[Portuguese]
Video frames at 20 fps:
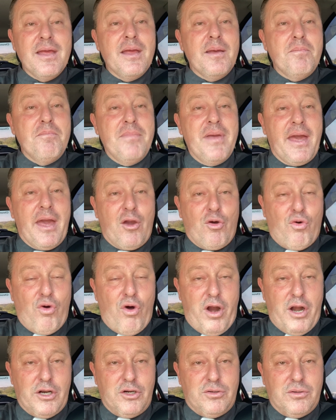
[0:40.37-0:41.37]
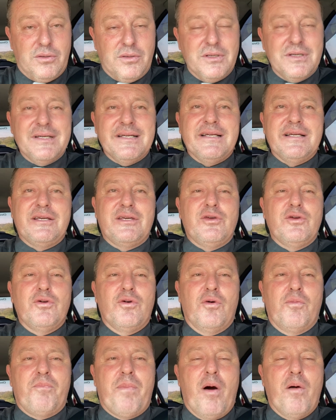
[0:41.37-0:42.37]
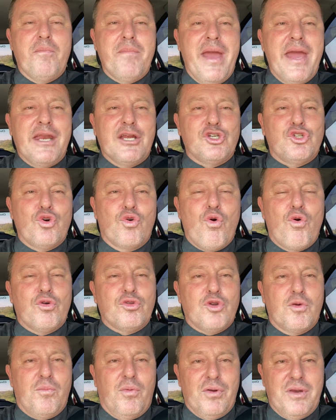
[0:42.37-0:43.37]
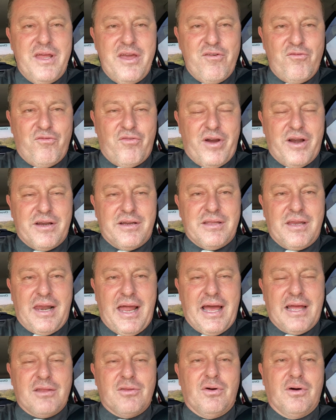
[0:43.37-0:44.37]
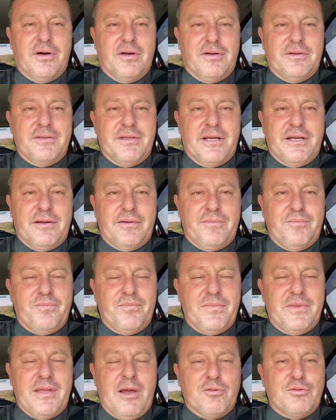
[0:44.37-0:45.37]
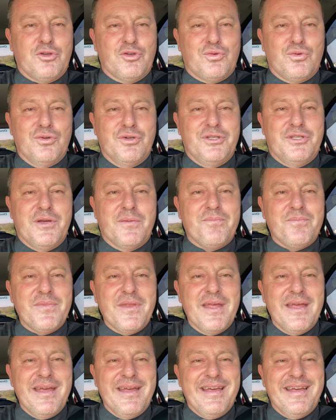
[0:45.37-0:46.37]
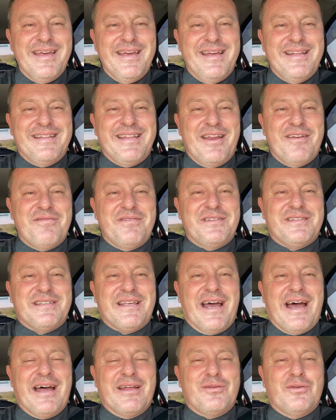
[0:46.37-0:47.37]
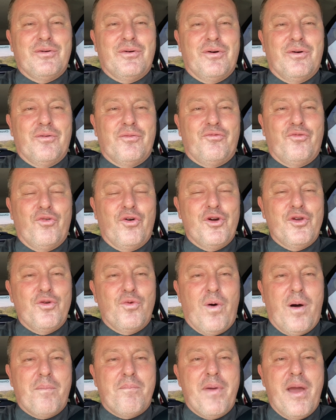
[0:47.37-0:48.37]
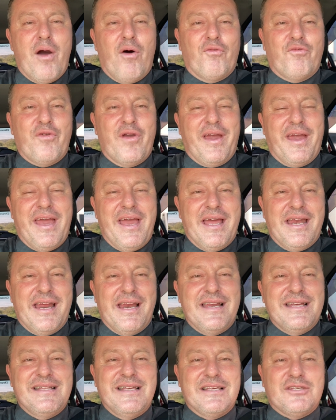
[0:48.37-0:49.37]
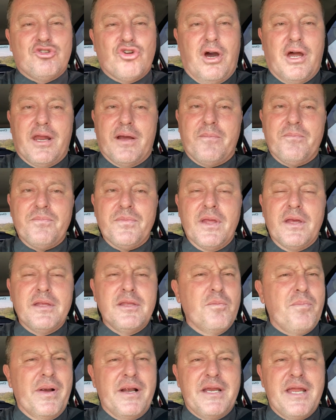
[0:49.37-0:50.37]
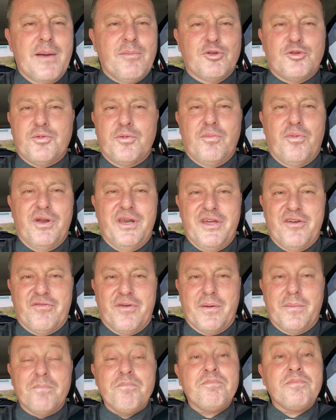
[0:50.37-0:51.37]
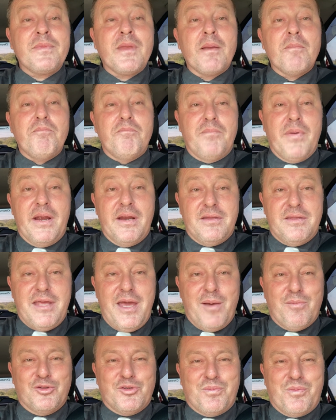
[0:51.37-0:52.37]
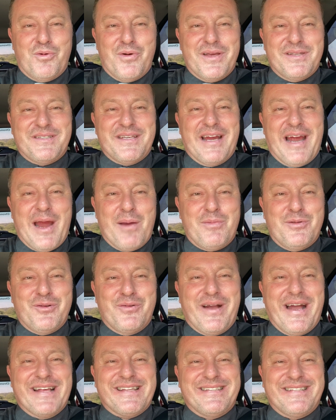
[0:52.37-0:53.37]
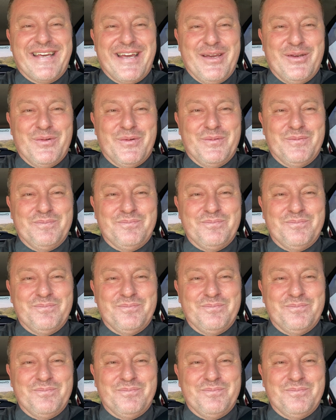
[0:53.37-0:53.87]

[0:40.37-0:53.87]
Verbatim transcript: Me recordo que o Palmeiras jogou contra o Bolívar lá no, na, na altitude. Entrevistado foi o Abel Ferreira. Ele disse: Olha, não perdemos para o Bolívar, perdemos por esse árbitro caseiro.